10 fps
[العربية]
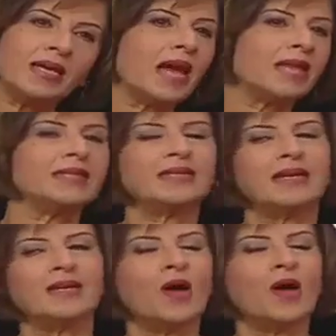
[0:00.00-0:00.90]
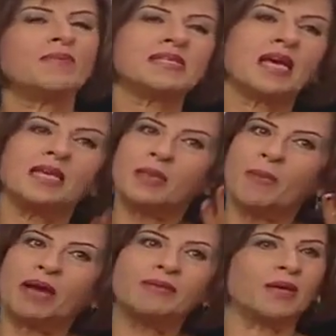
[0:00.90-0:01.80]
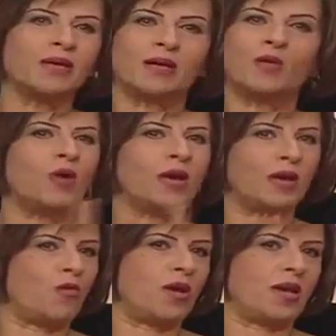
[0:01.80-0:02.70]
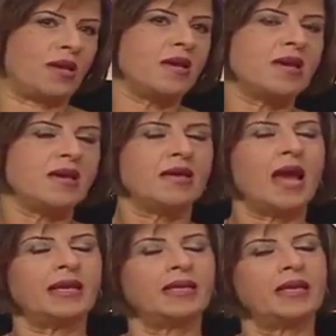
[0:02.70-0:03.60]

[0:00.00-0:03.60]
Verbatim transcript: يعني أنه هاي مسألة طبعا هو آه، هو يعني,